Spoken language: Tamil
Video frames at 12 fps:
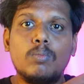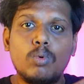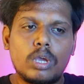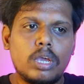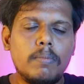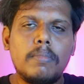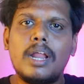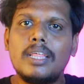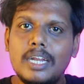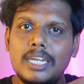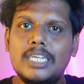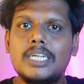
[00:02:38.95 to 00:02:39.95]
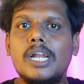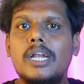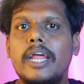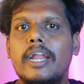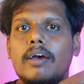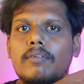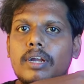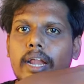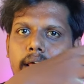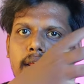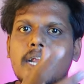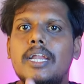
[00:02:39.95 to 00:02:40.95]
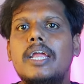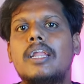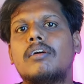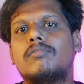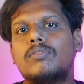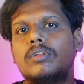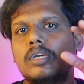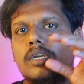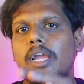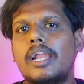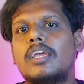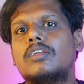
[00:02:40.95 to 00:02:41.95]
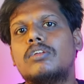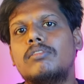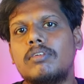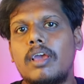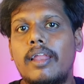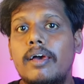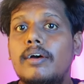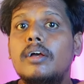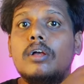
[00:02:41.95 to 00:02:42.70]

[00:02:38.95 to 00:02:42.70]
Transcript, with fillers: முக்கியமான அந்த டிஜிட்டல் டேட்டாவை நிறைய டேட்டாஸ் வந்து எல்ஹெச்டிசியால்